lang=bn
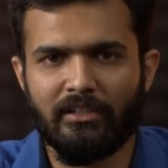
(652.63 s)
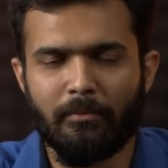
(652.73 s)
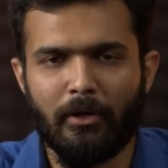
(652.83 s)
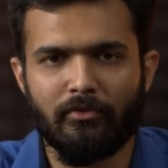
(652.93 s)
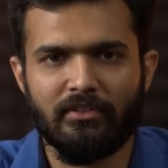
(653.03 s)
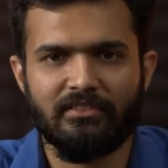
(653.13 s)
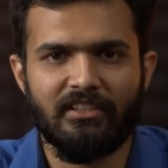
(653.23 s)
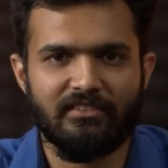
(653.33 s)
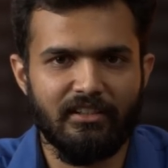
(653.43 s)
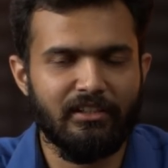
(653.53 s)
একটা পারফরমেন্স
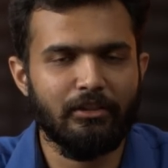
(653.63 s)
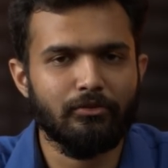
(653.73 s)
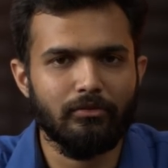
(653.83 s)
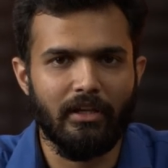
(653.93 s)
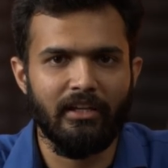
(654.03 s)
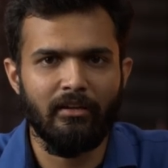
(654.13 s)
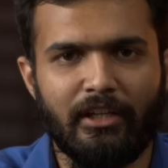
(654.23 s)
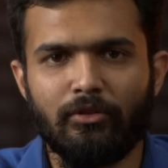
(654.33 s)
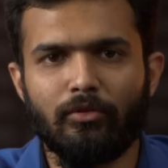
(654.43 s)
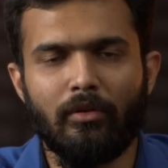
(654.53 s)
টেস্টের কিছু নাই
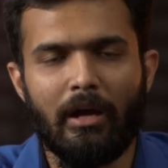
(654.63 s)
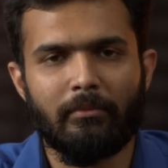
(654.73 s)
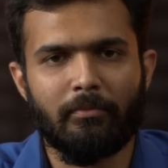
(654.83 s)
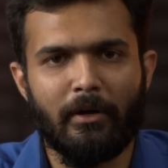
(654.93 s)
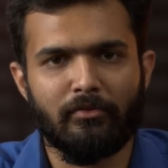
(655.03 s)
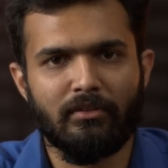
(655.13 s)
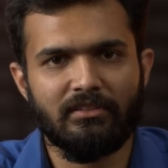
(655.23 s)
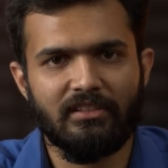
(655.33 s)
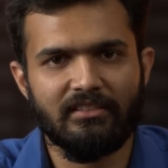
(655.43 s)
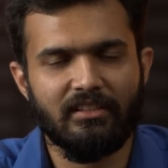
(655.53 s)
কিন্তু আমরা পারফরমেন্স
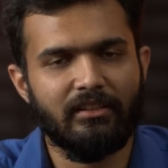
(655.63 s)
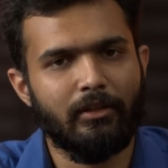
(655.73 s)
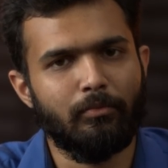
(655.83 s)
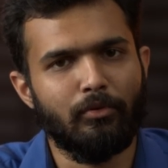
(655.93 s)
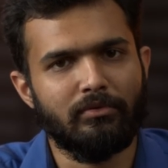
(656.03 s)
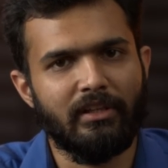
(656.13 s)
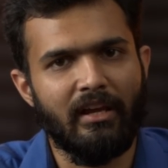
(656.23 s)
টেস্টে দেখব যে